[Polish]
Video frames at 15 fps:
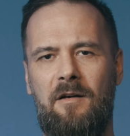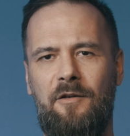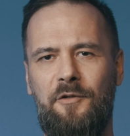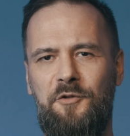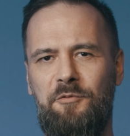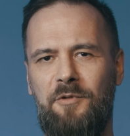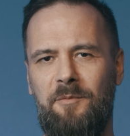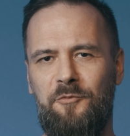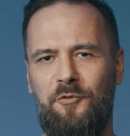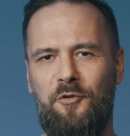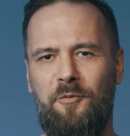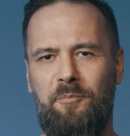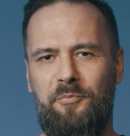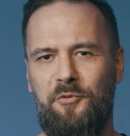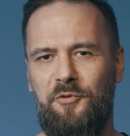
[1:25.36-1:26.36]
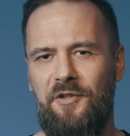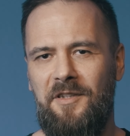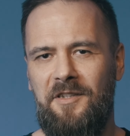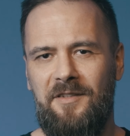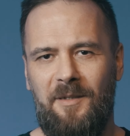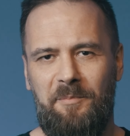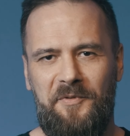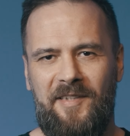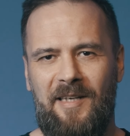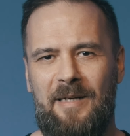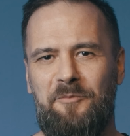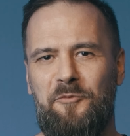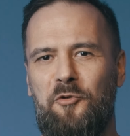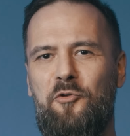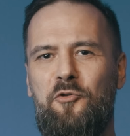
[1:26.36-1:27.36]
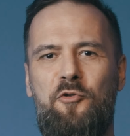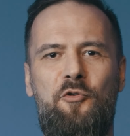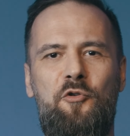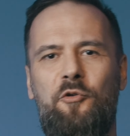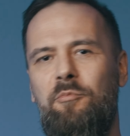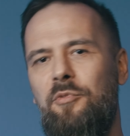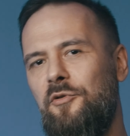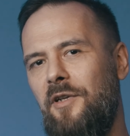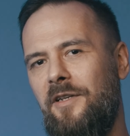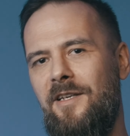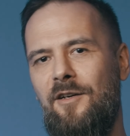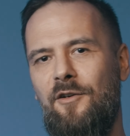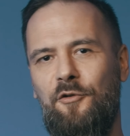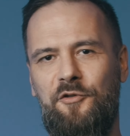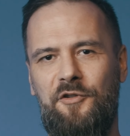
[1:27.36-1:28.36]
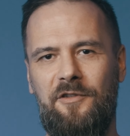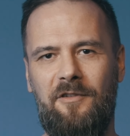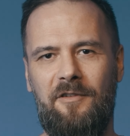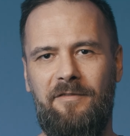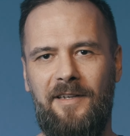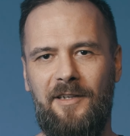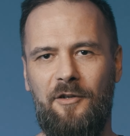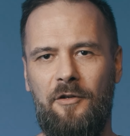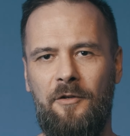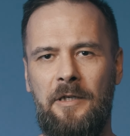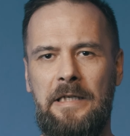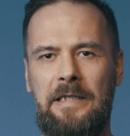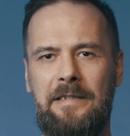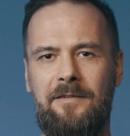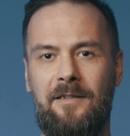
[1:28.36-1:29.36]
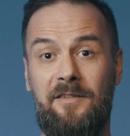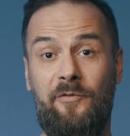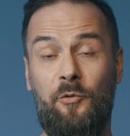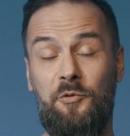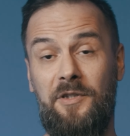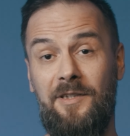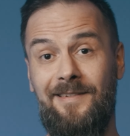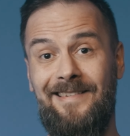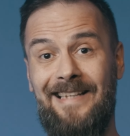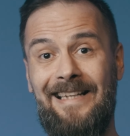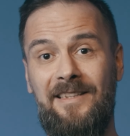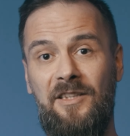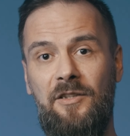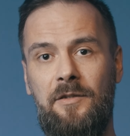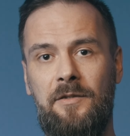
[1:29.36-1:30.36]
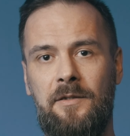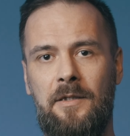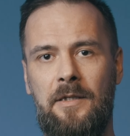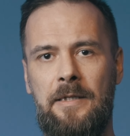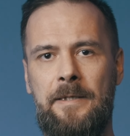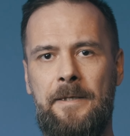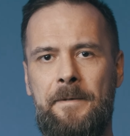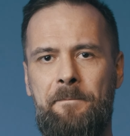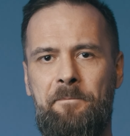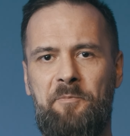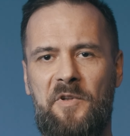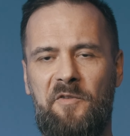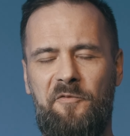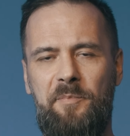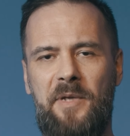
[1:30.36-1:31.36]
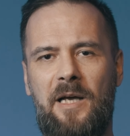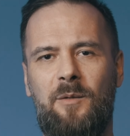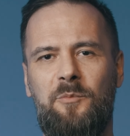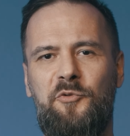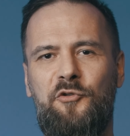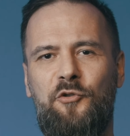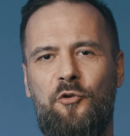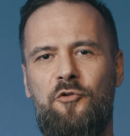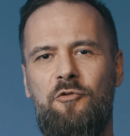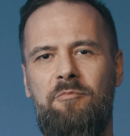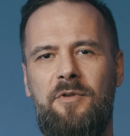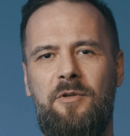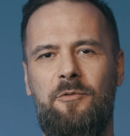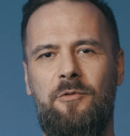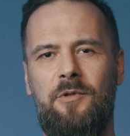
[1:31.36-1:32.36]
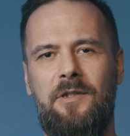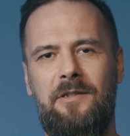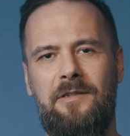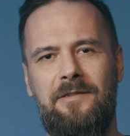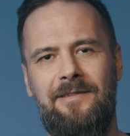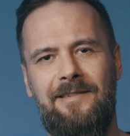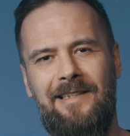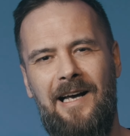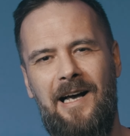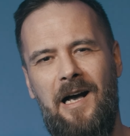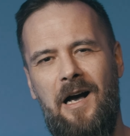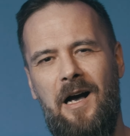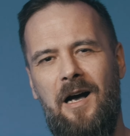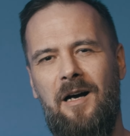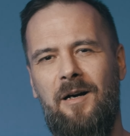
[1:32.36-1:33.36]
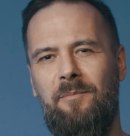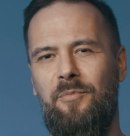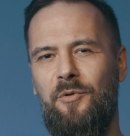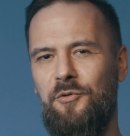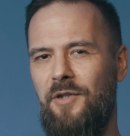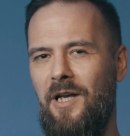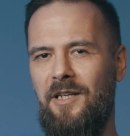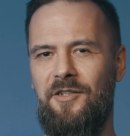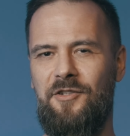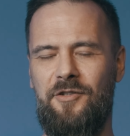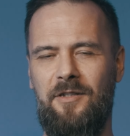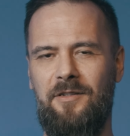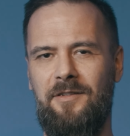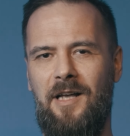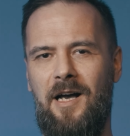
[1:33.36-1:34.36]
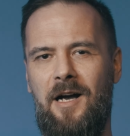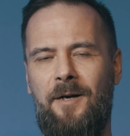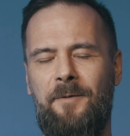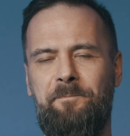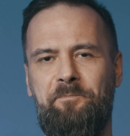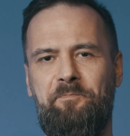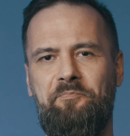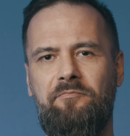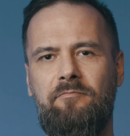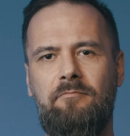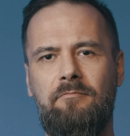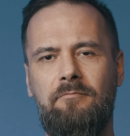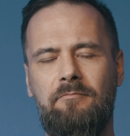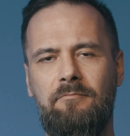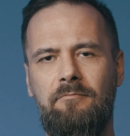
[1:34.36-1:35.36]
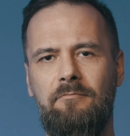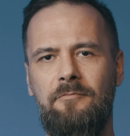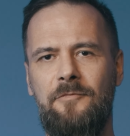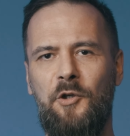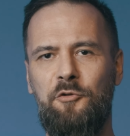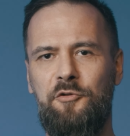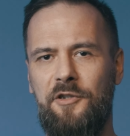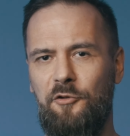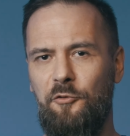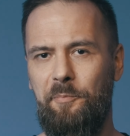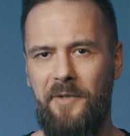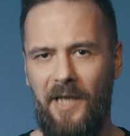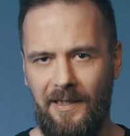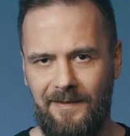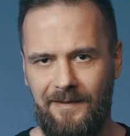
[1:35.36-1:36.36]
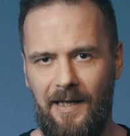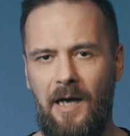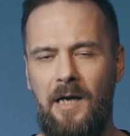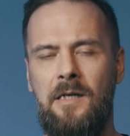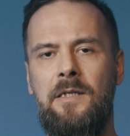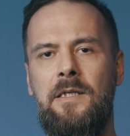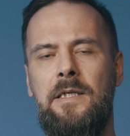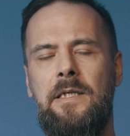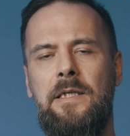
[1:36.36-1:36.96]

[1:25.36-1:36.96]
Chodziłem do, później się zapisałem do klubu takiego osiedlowego, nazywał się Zenit. W Białymstoku był na bodajże na osiedlu Piasta.